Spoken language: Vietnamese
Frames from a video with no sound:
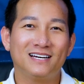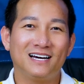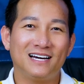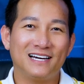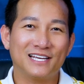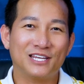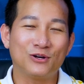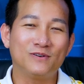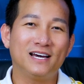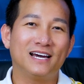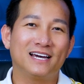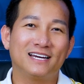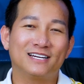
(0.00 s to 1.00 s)
à, Chủ
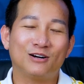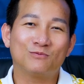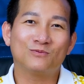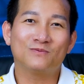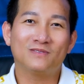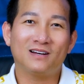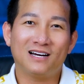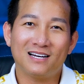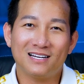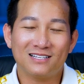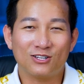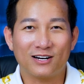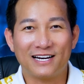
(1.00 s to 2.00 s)
đề trong à,
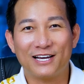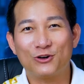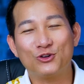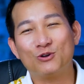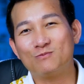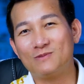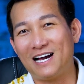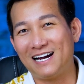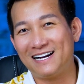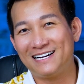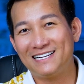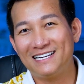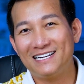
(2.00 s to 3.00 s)
tuần này của chúng
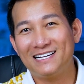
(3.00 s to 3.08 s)
ta